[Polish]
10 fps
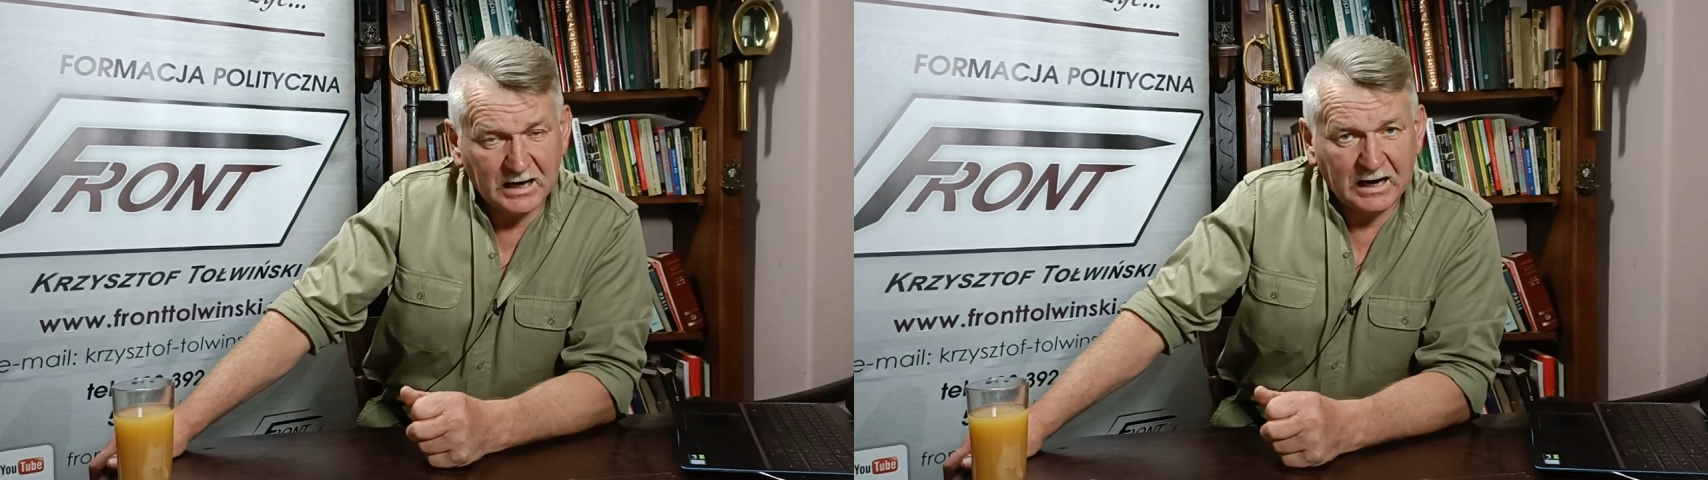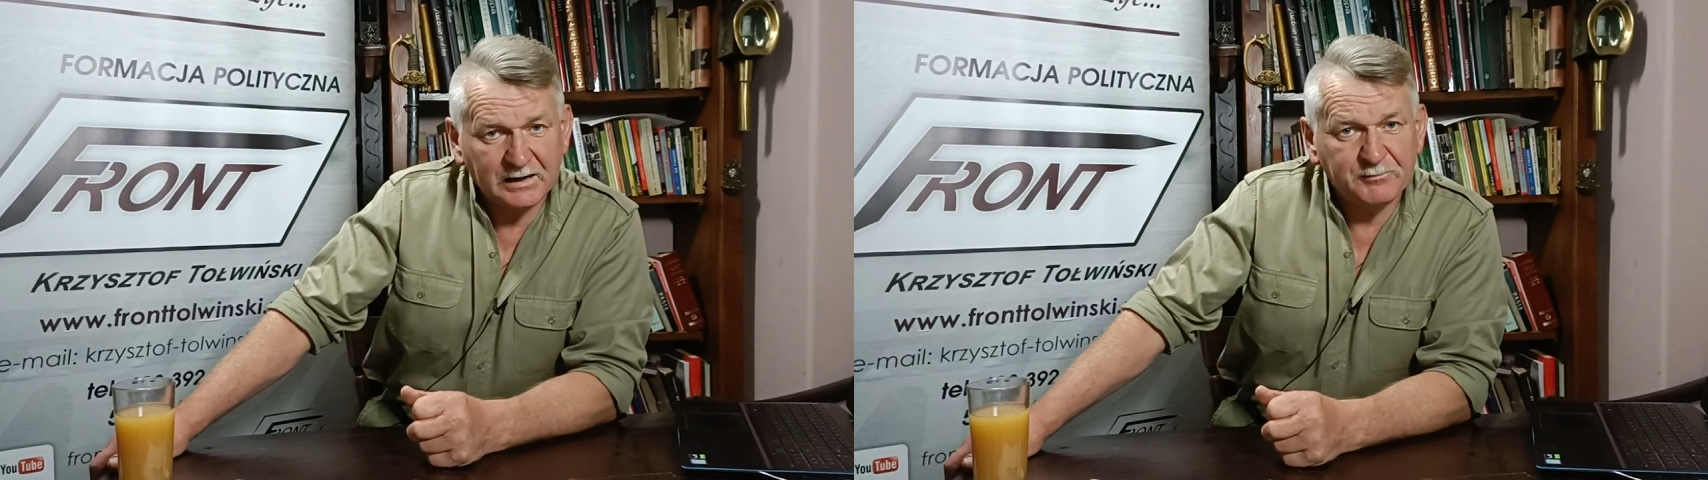
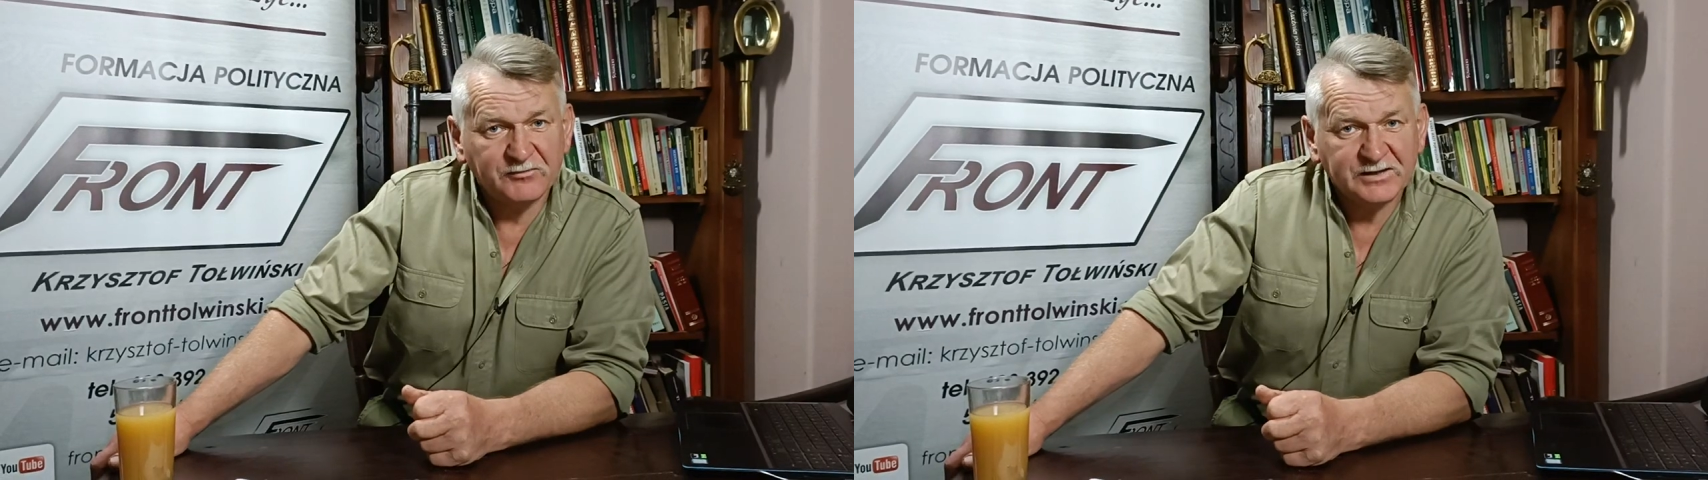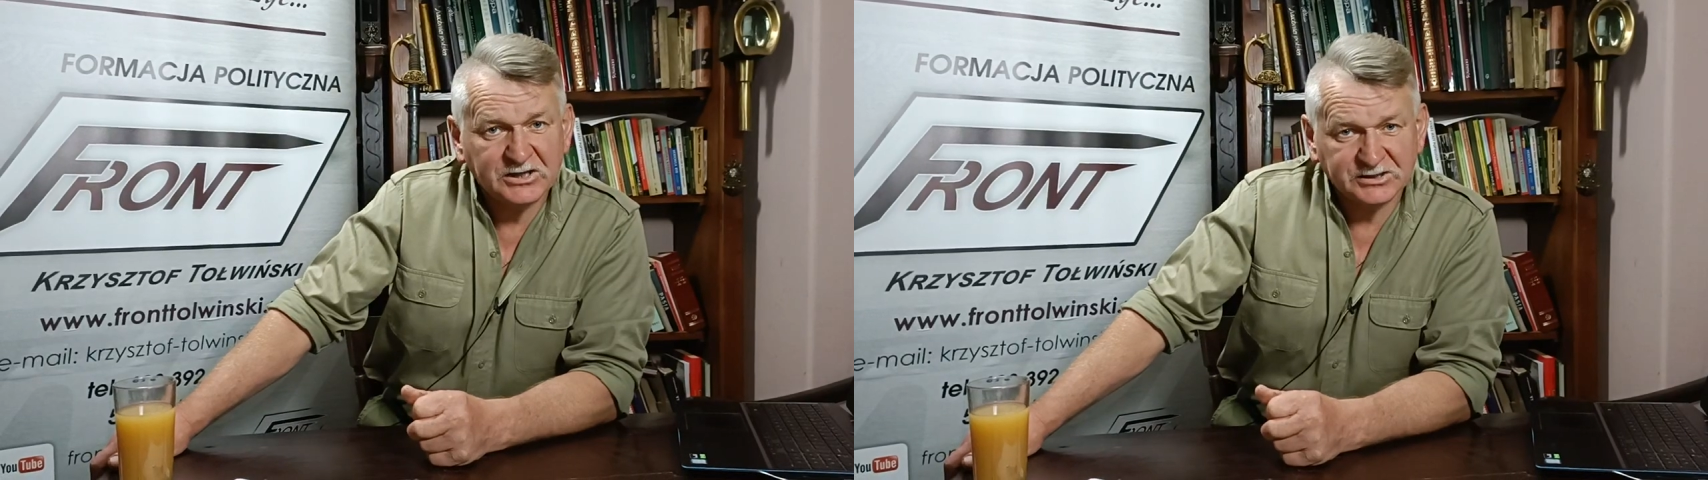ale
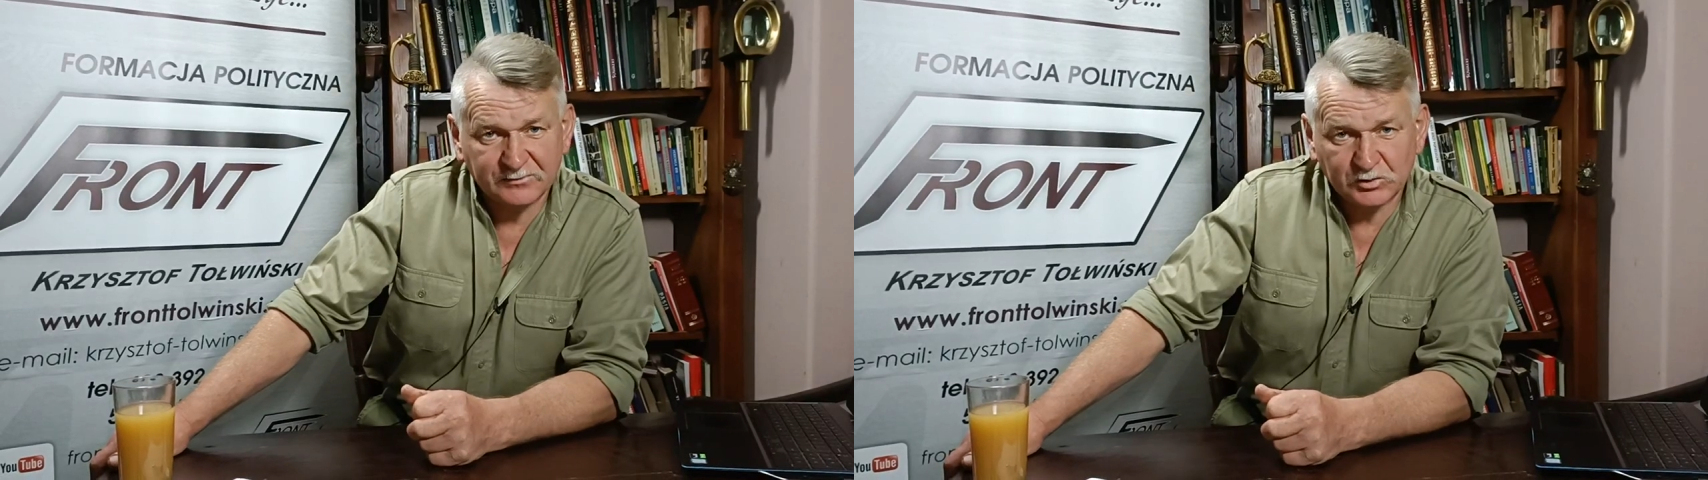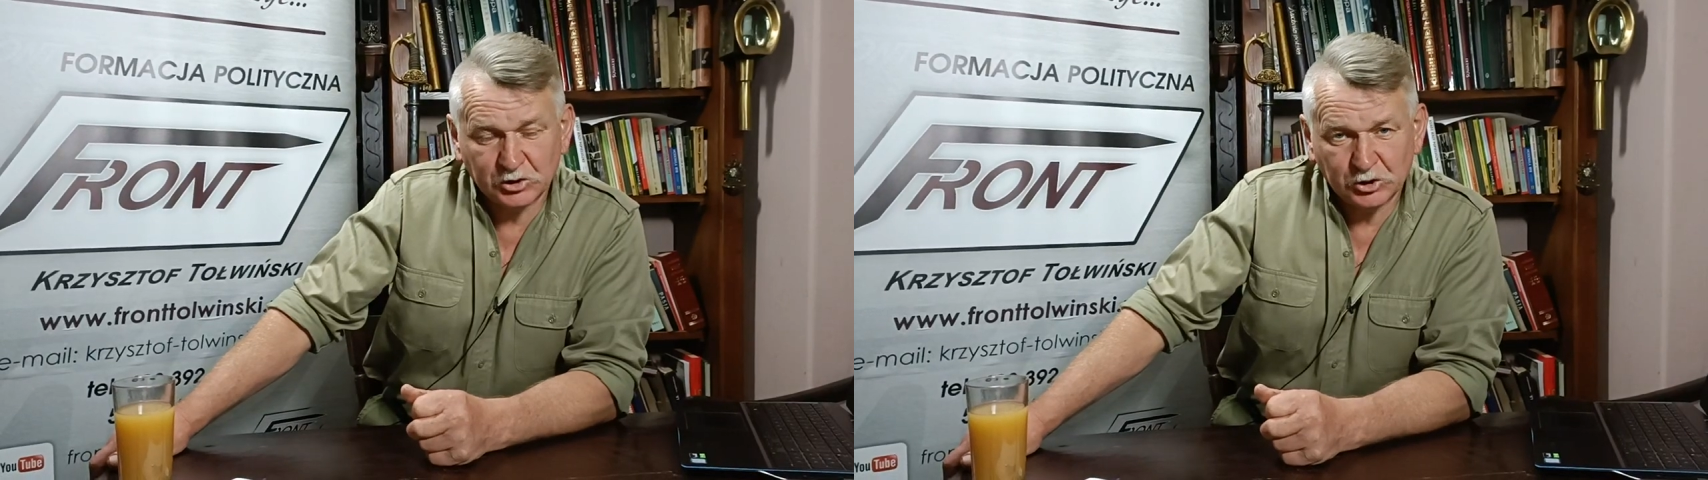
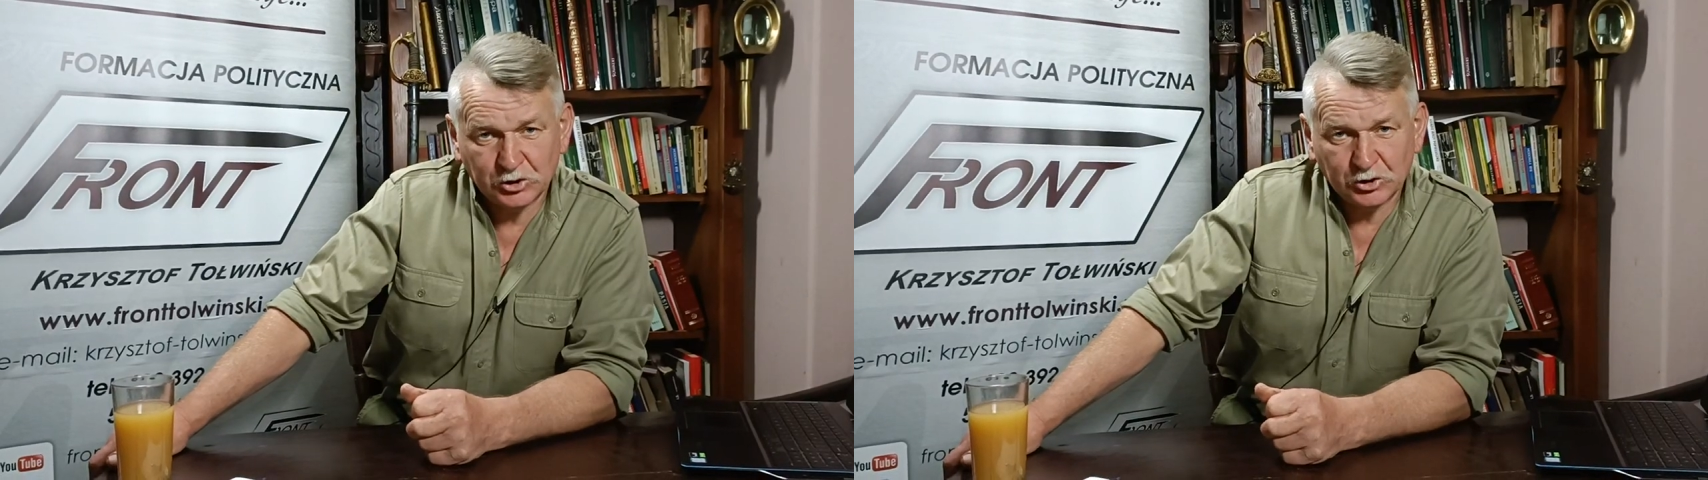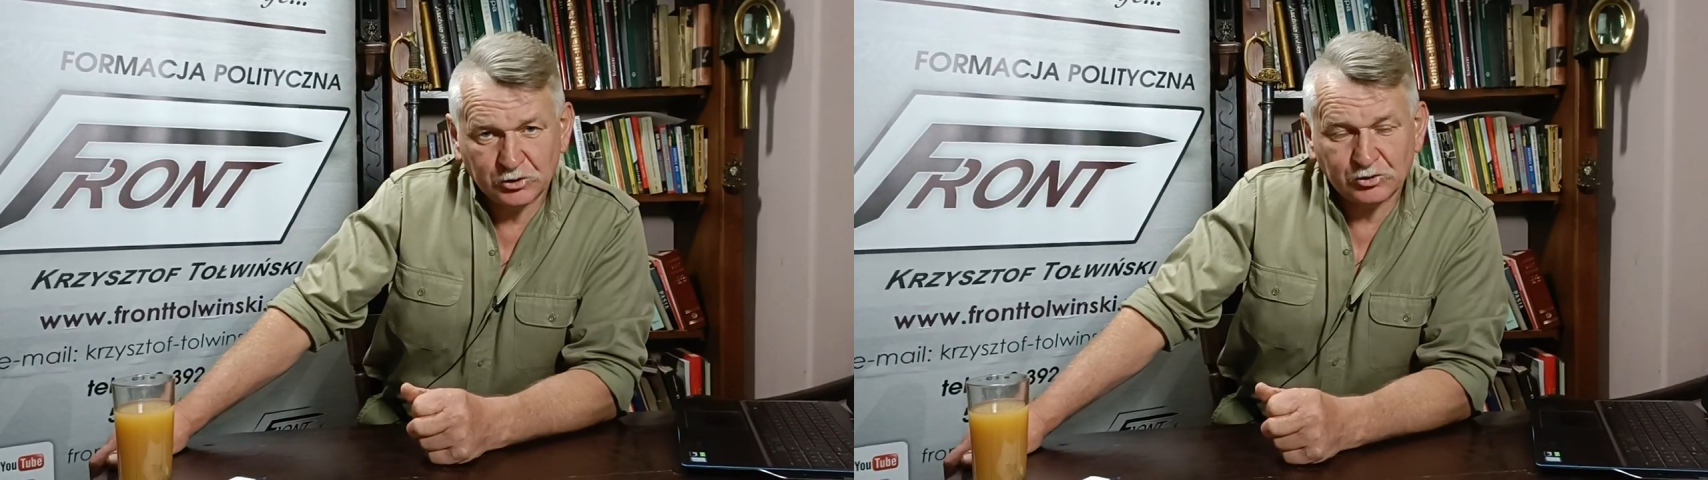powtarzam,
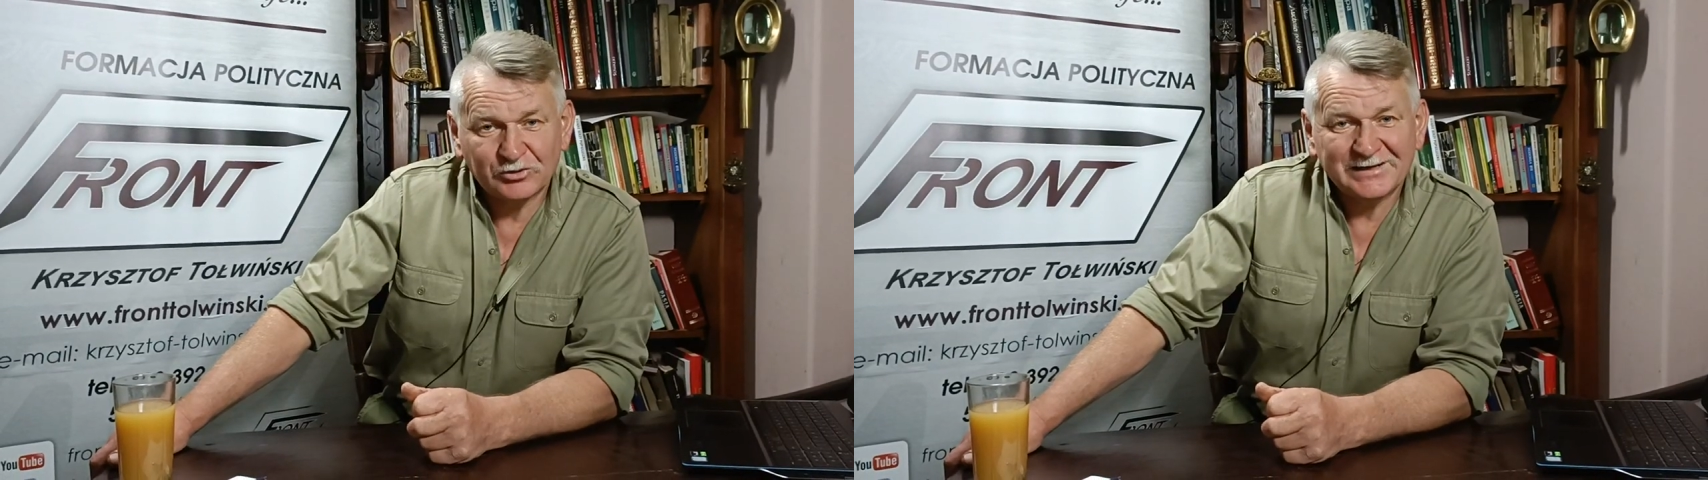to